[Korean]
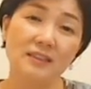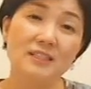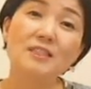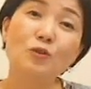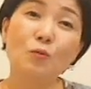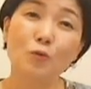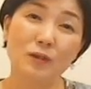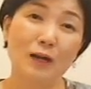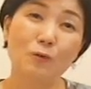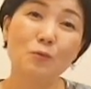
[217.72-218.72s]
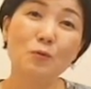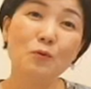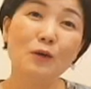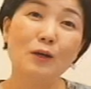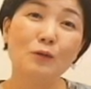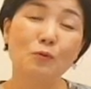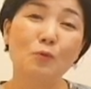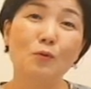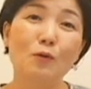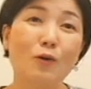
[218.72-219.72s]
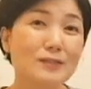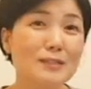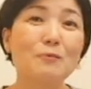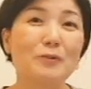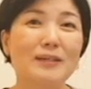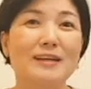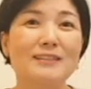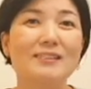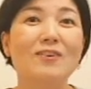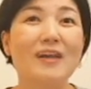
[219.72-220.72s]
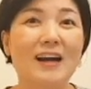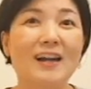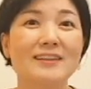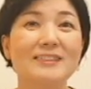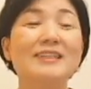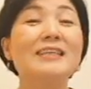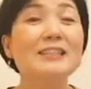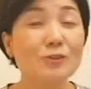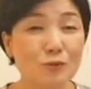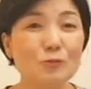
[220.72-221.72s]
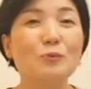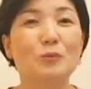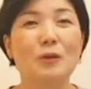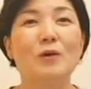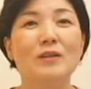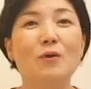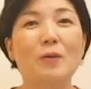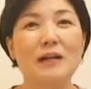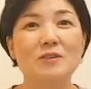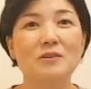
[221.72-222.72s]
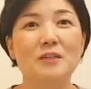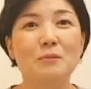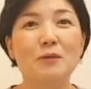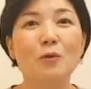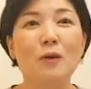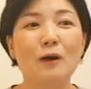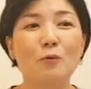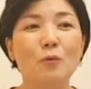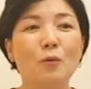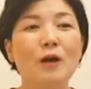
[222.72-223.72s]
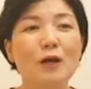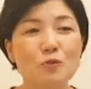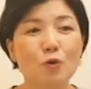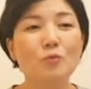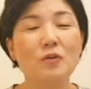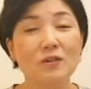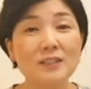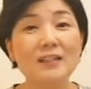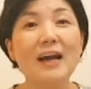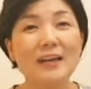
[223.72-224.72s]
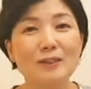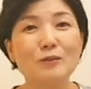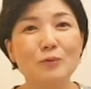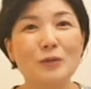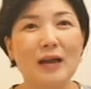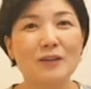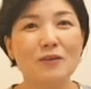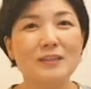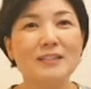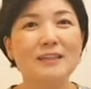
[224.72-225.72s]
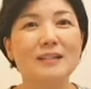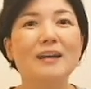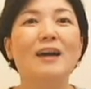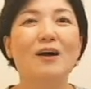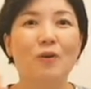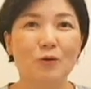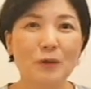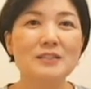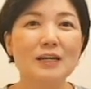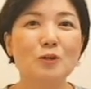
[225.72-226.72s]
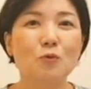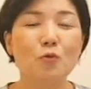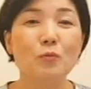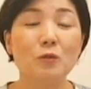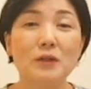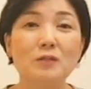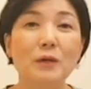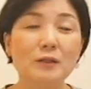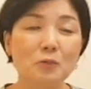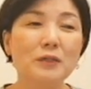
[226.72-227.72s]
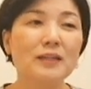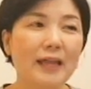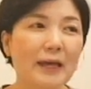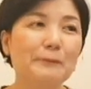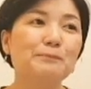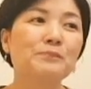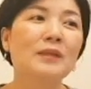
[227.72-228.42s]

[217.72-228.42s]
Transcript: 기지도 못하고 또 걷지 못하는 그런 아가들일수록 더 이런 과정들이 필요하고 조금 더 큰 아이들도 당연히 어, 굉장히 도움이 되는 활동인데